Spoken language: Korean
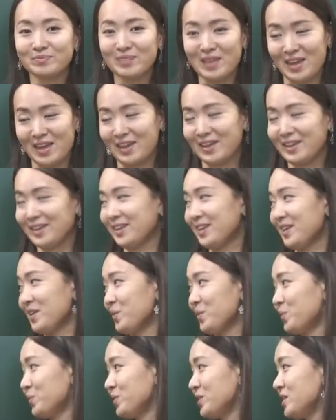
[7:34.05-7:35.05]
네,
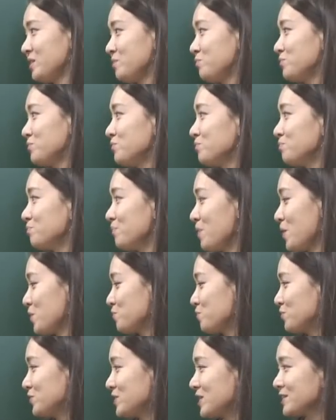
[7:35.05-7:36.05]
오늘
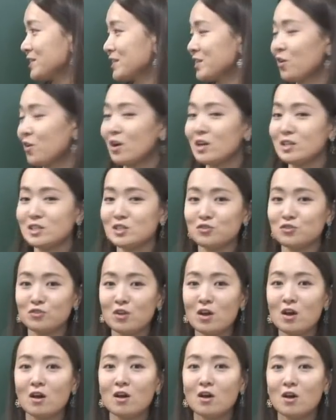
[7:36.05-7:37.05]
배운 문장들
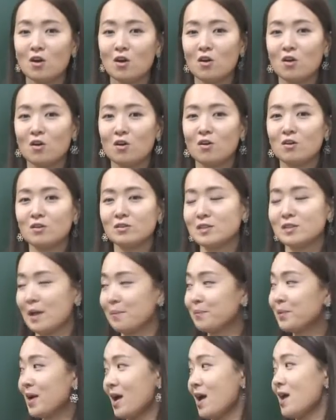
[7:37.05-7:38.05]
기억하시고요.
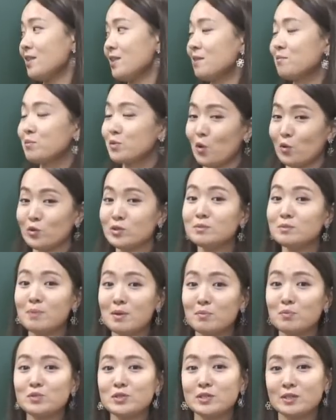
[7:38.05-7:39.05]
잠깐 한번
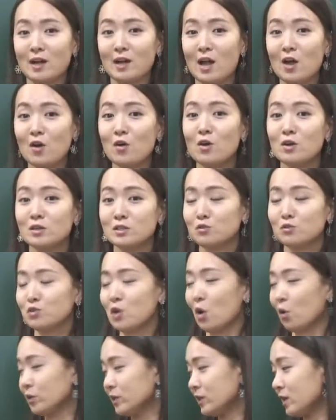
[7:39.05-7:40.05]
연습해 보실까요? 자,
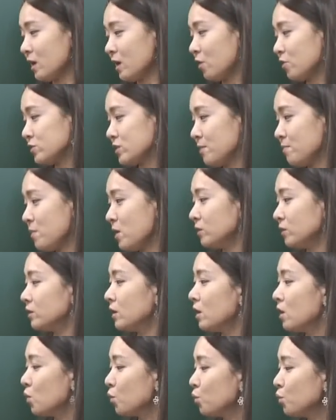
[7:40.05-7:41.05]
우리 어디 갈 거냐면